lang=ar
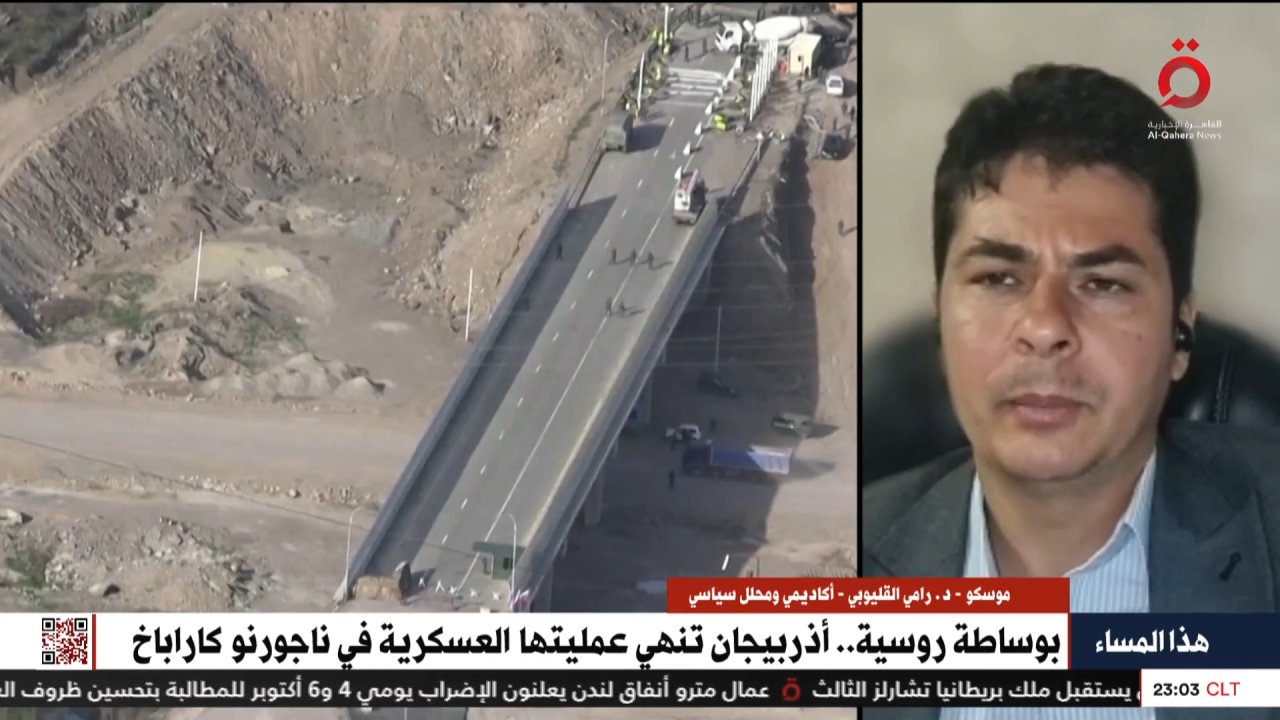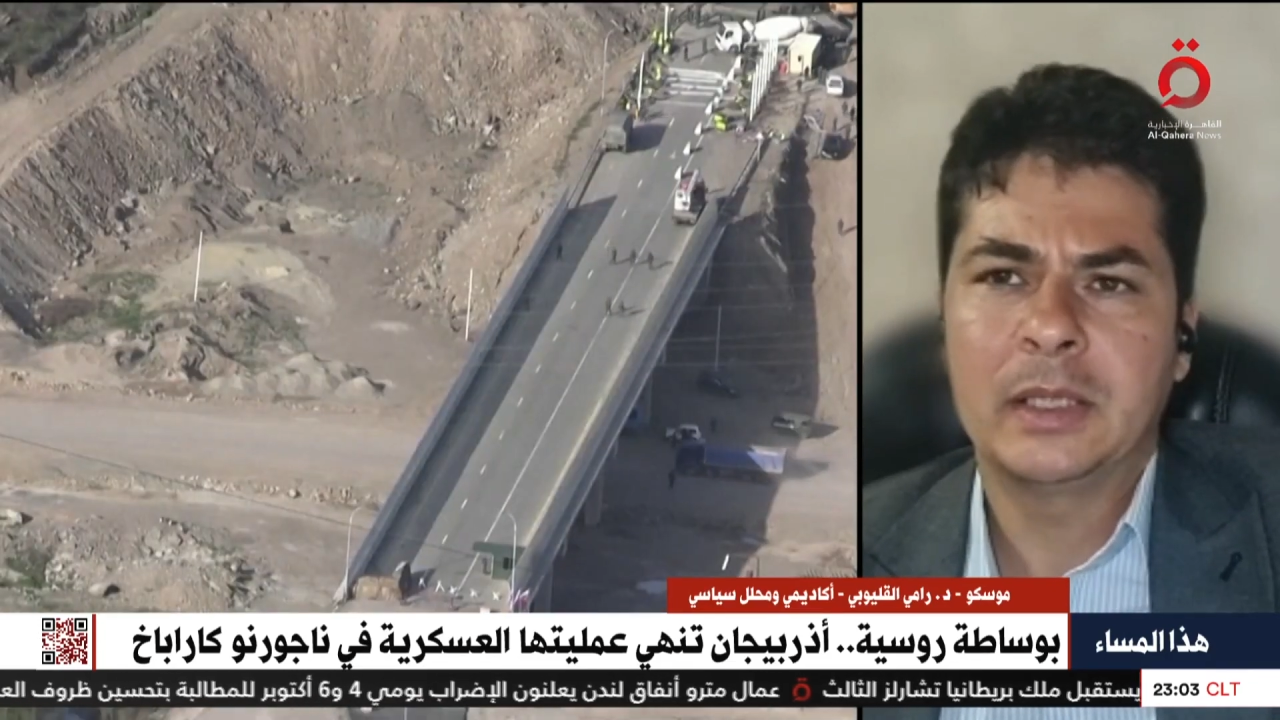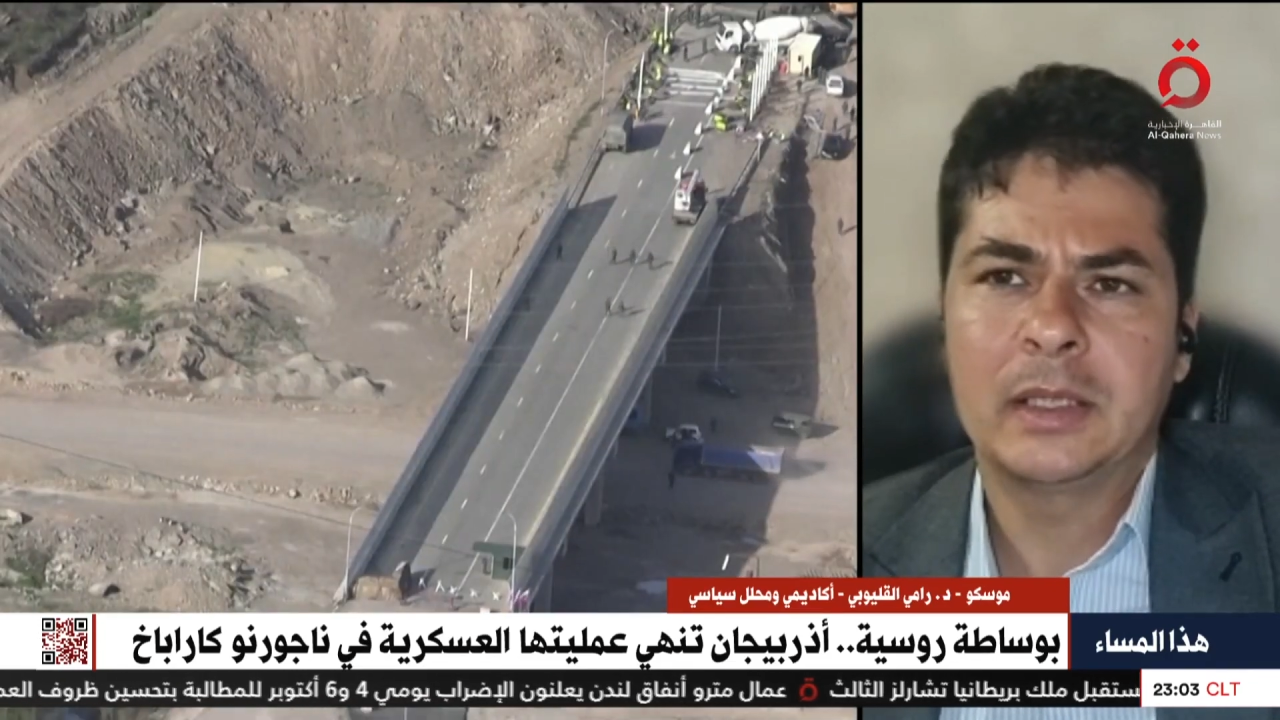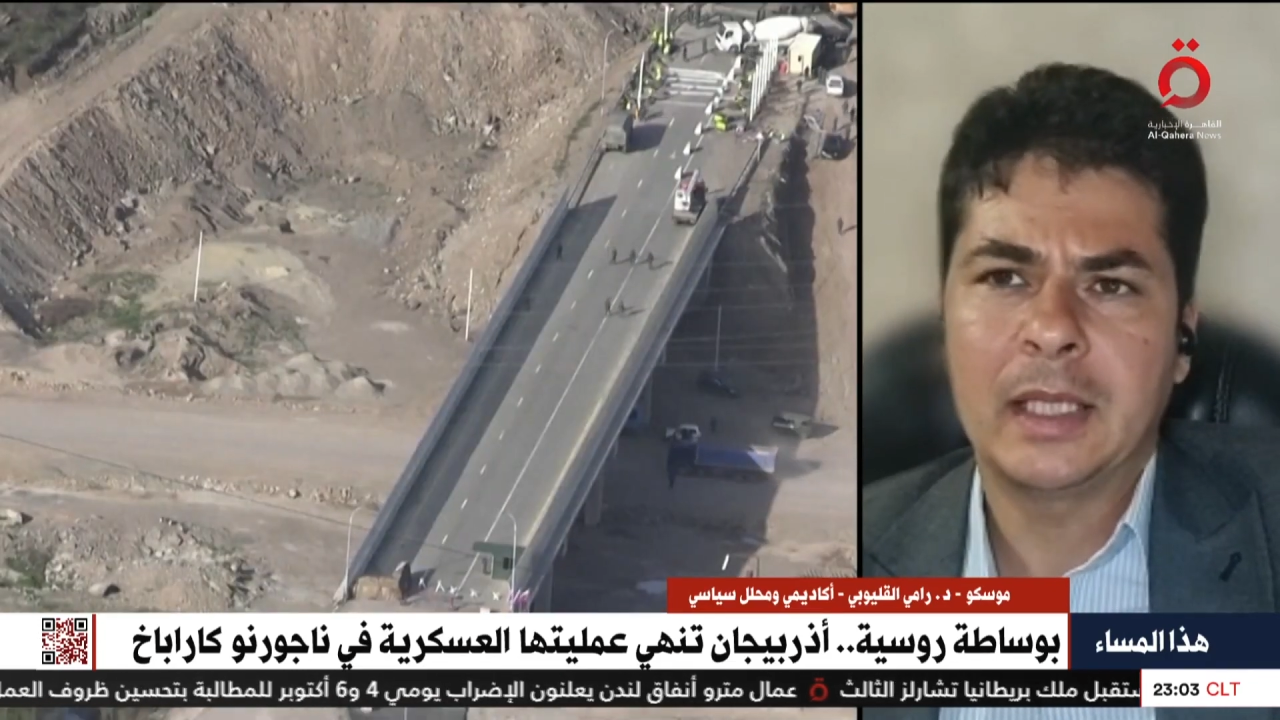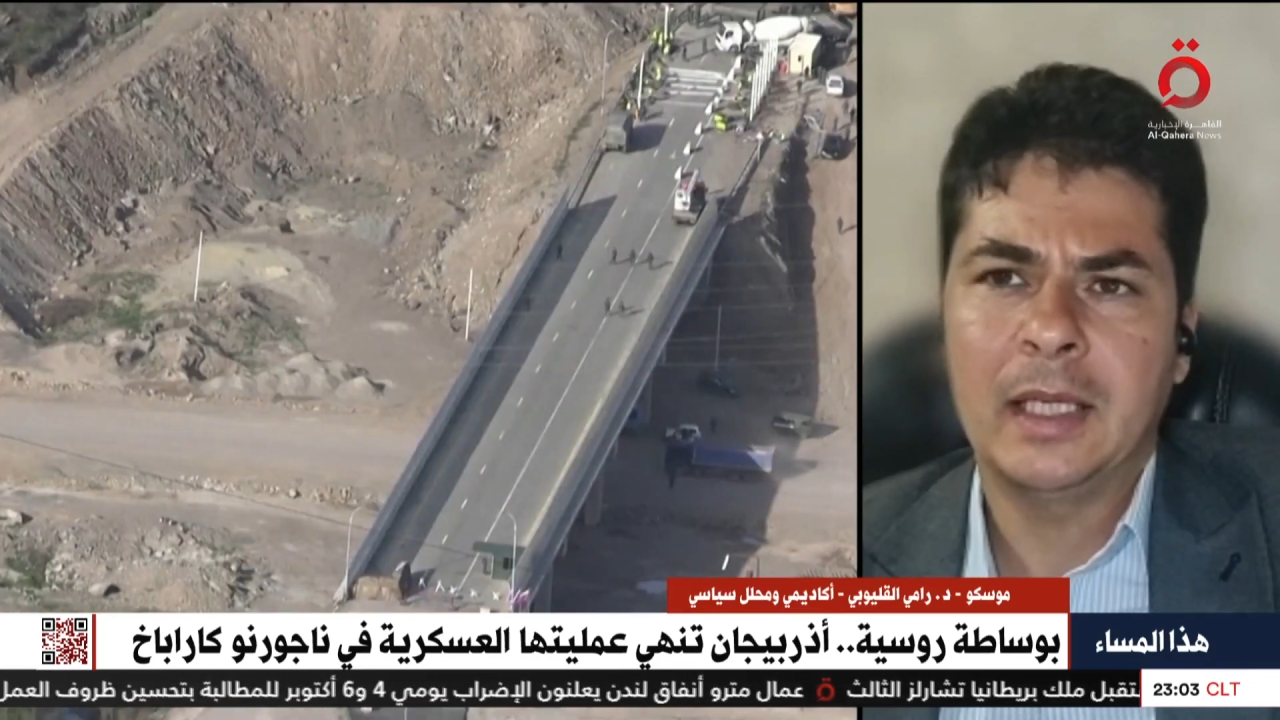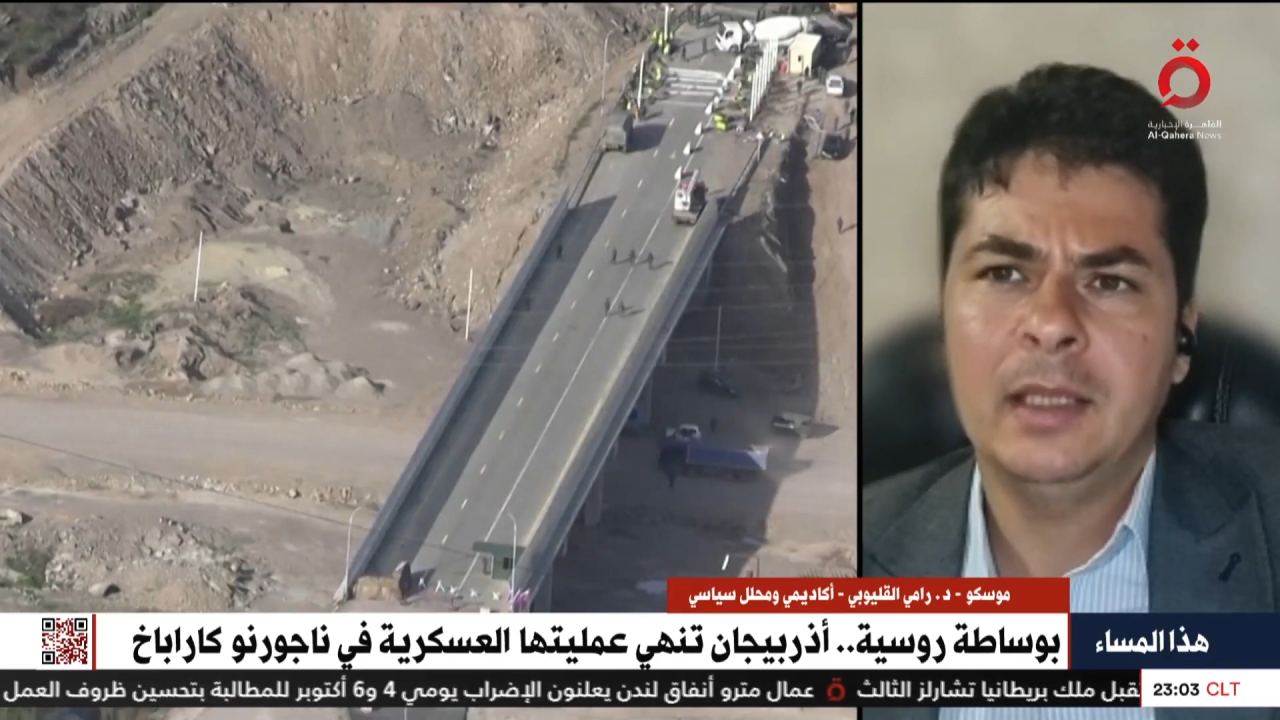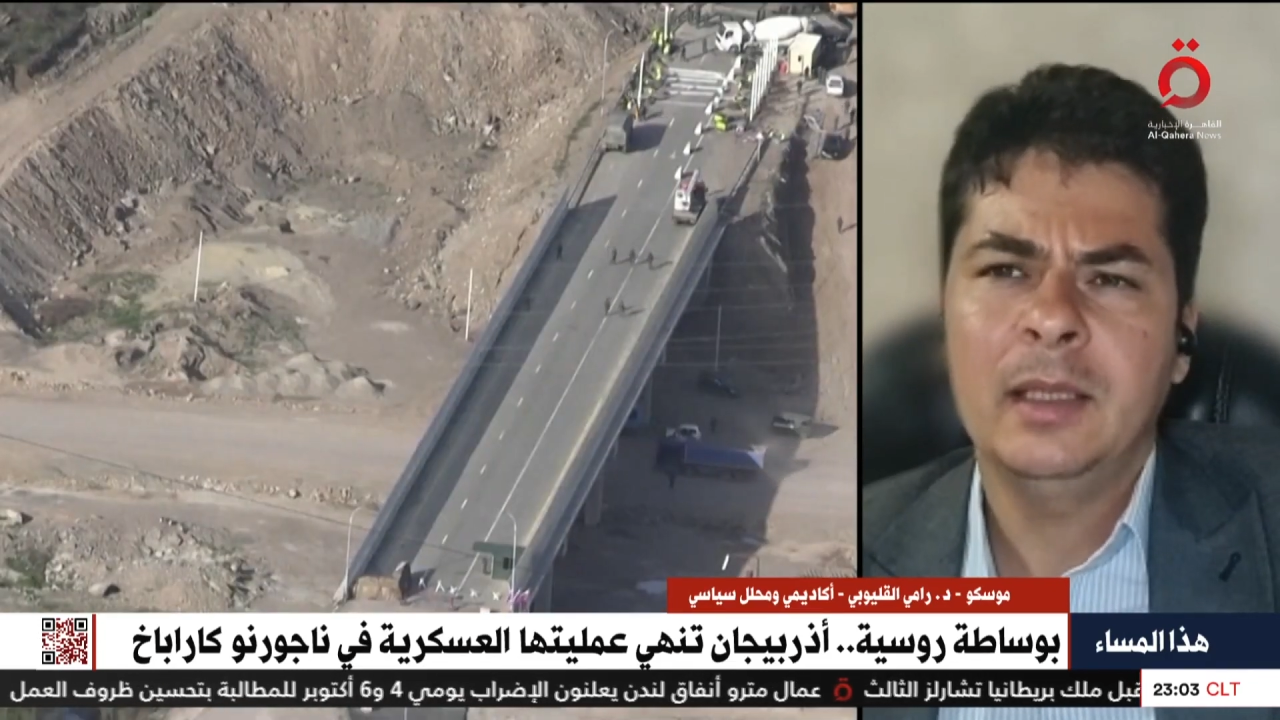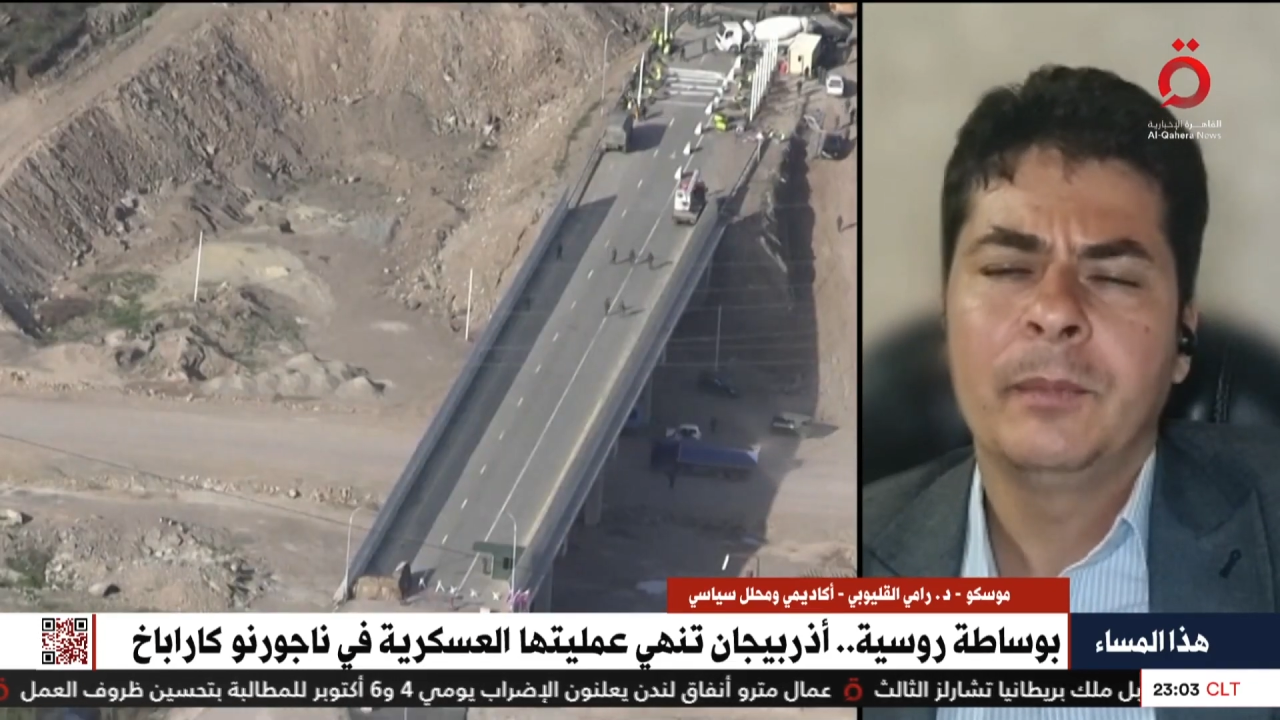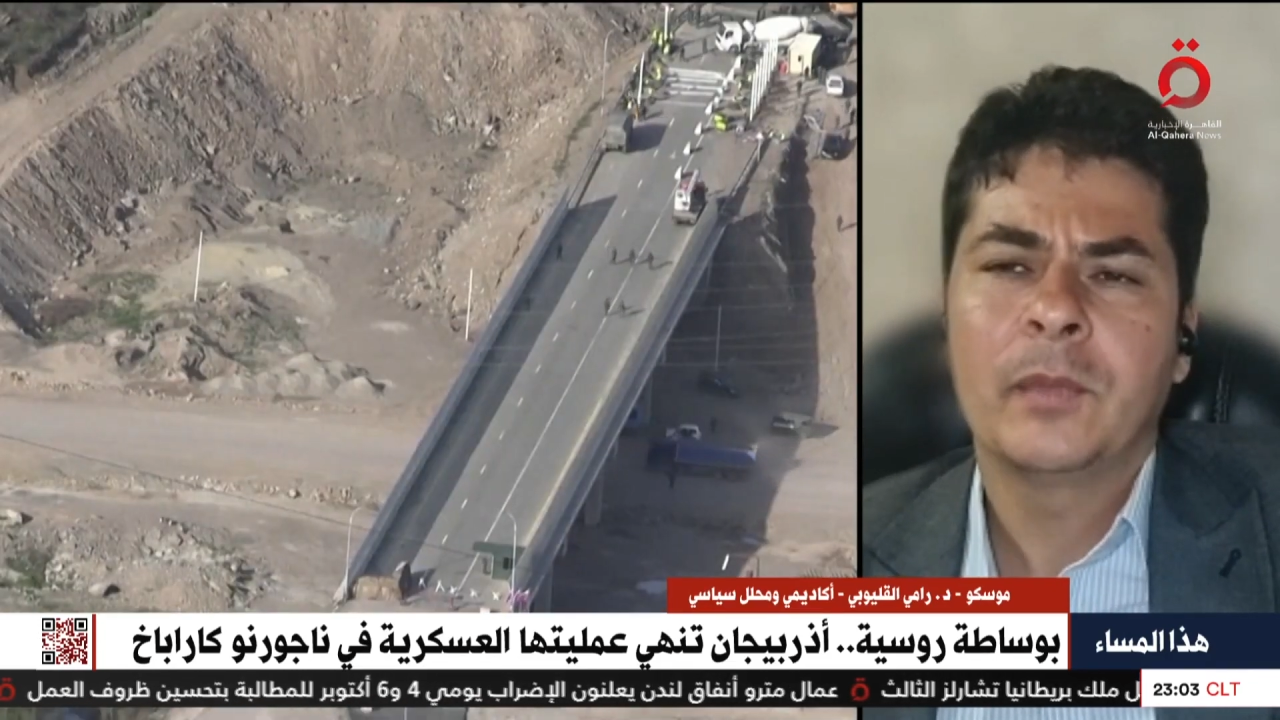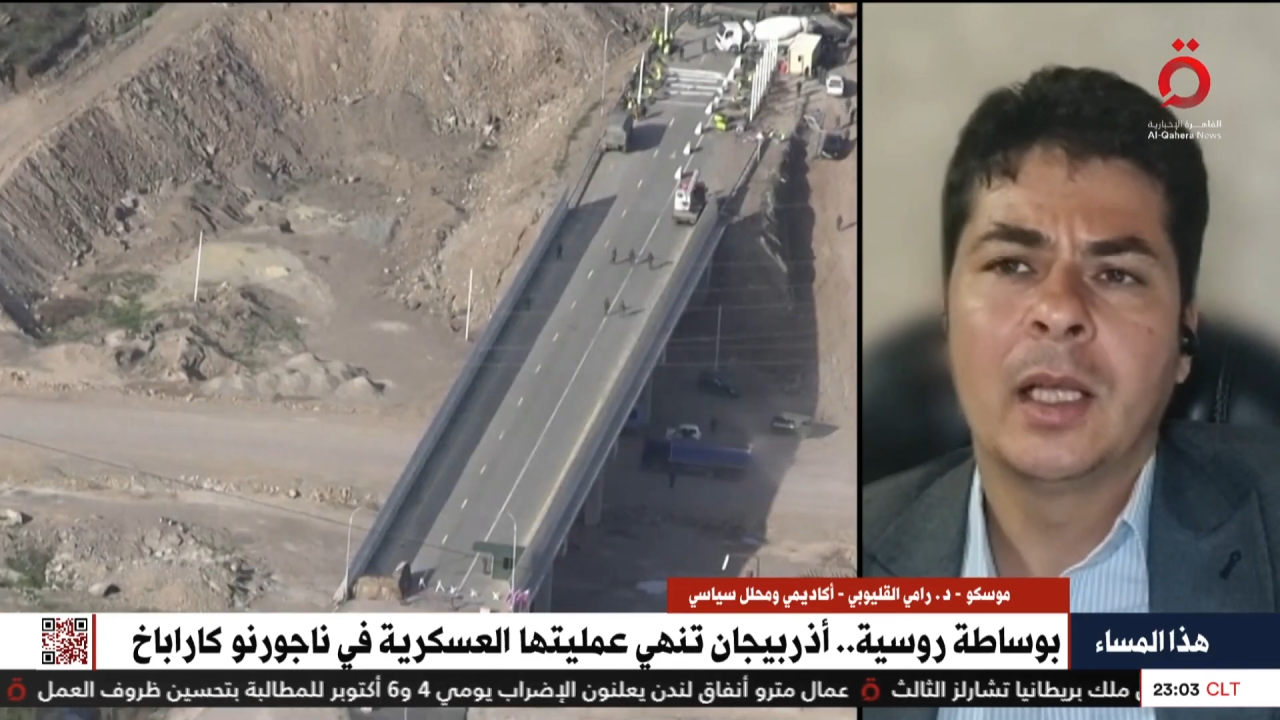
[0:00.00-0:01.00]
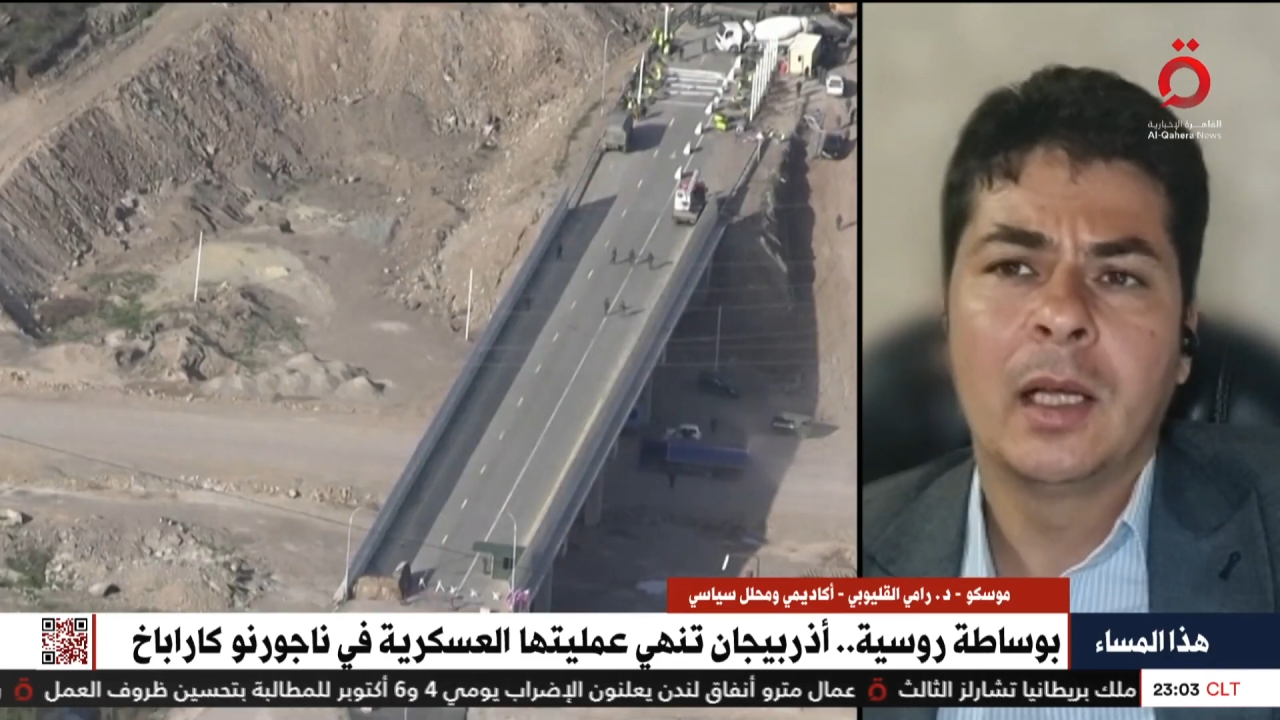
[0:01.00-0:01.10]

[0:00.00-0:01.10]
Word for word: فبالتالي